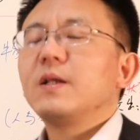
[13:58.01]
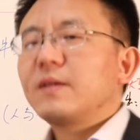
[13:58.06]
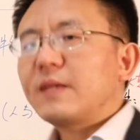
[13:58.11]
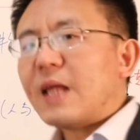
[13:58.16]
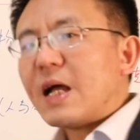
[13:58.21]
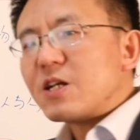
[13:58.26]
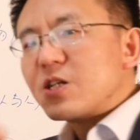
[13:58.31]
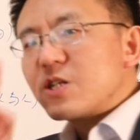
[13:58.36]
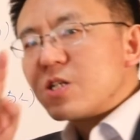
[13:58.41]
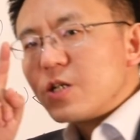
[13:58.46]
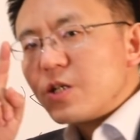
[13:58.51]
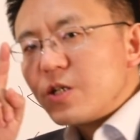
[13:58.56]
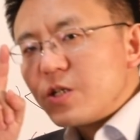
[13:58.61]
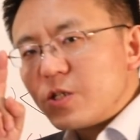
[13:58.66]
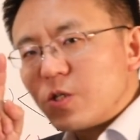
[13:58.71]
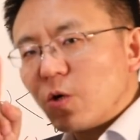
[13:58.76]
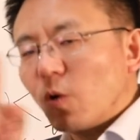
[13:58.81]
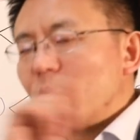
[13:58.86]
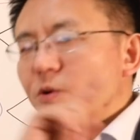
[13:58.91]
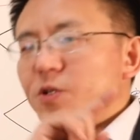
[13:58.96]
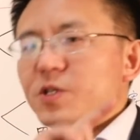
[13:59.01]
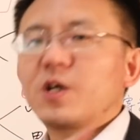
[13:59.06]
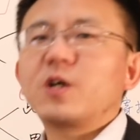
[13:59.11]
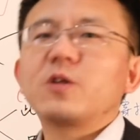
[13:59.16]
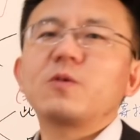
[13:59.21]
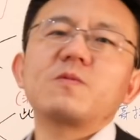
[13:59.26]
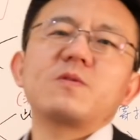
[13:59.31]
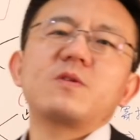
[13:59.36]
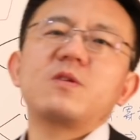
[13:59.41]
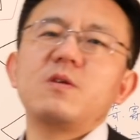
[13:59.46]
但是有一个
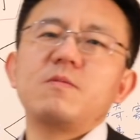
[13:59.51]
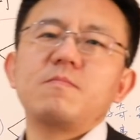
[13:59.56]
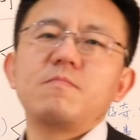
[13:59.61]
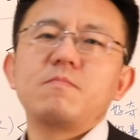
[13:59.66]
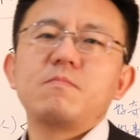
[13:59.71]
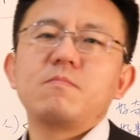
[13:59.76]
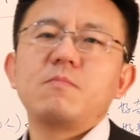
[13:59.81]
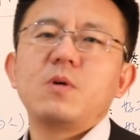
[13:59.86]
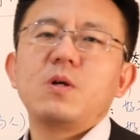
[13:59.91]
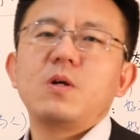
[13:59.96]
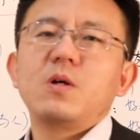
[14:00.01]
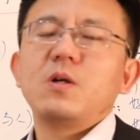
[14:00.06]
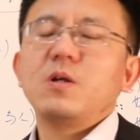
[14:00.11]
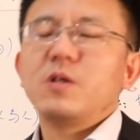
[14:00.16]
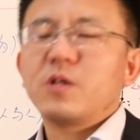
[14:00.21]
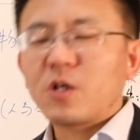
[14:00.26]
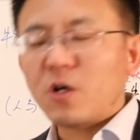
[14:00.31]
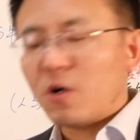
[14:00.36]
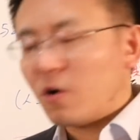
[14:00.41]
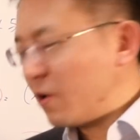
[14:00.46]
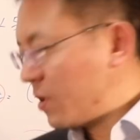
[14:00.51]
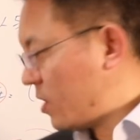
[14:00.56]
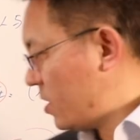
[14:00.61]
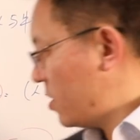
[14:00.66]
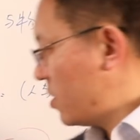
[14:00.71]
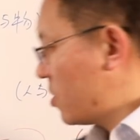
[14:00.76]
东西，可以